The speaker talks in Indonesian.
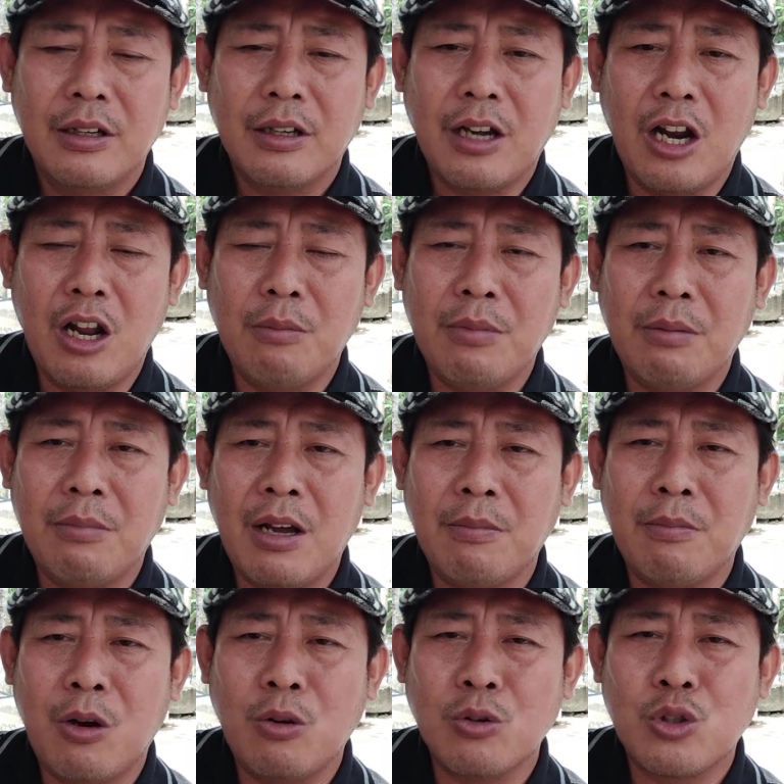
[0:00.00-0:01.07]
kalau memang
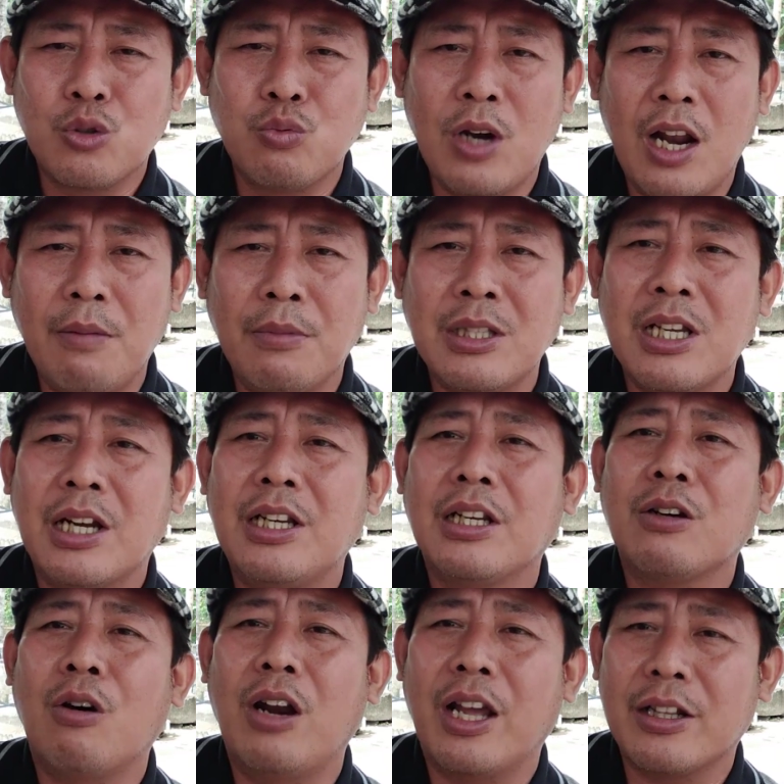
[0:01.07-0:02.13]
mau jual menjadi
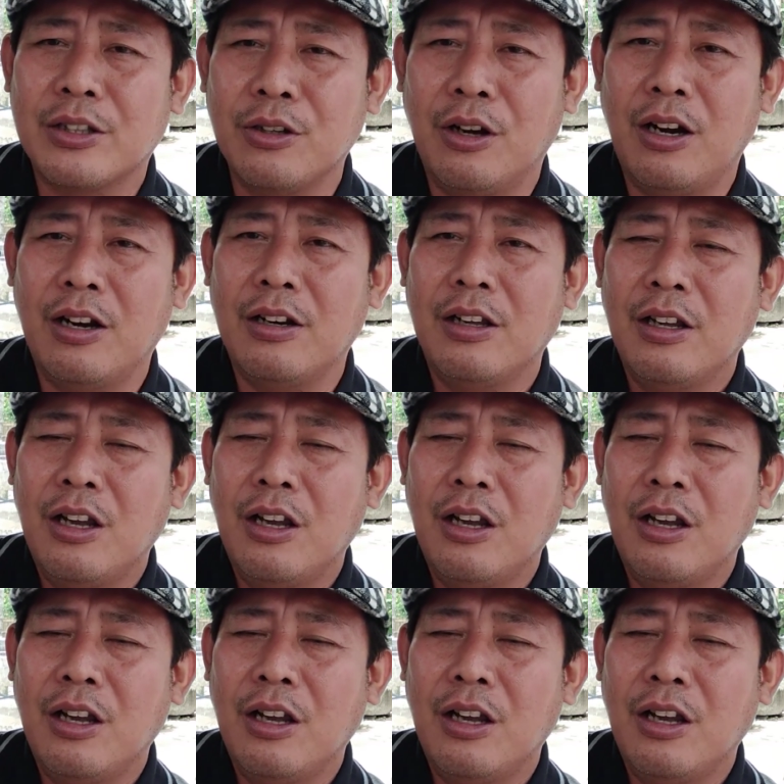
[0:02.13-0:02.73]
kolektol